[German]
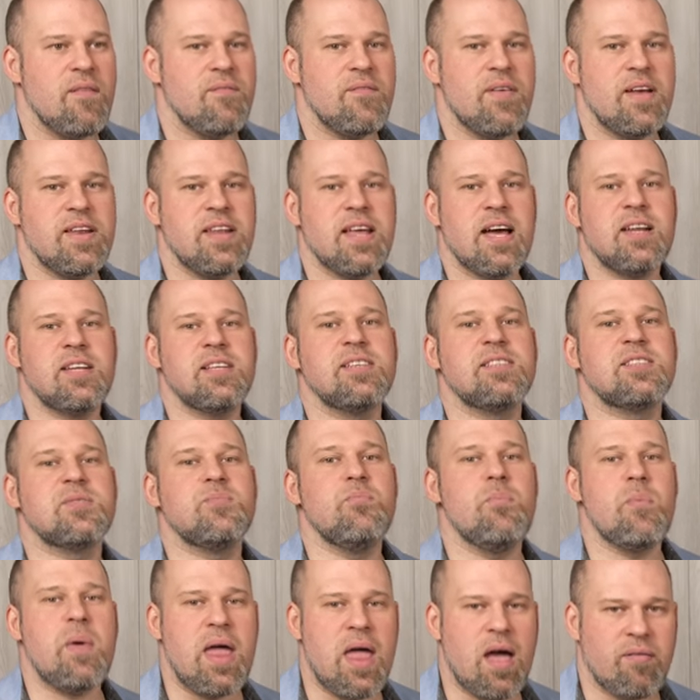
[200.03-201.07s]
Wenn ihr allerdings
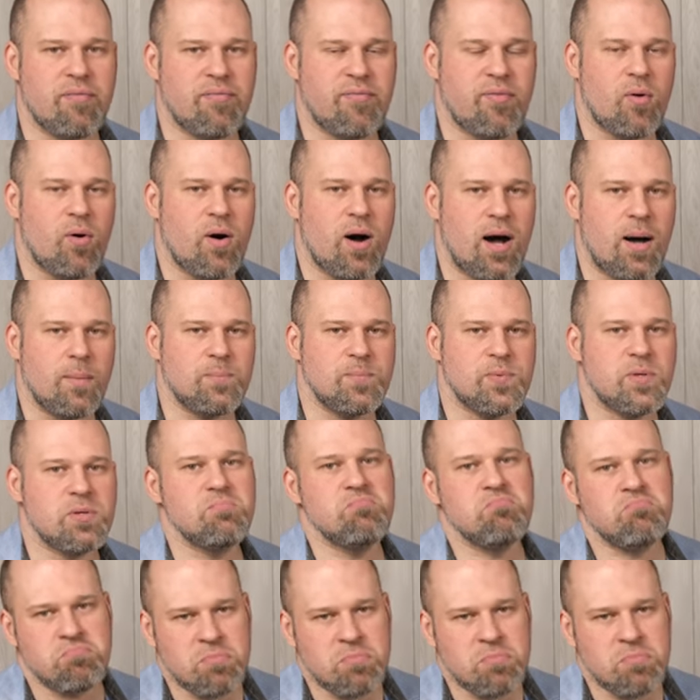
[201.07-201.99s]
mehr vorhabt,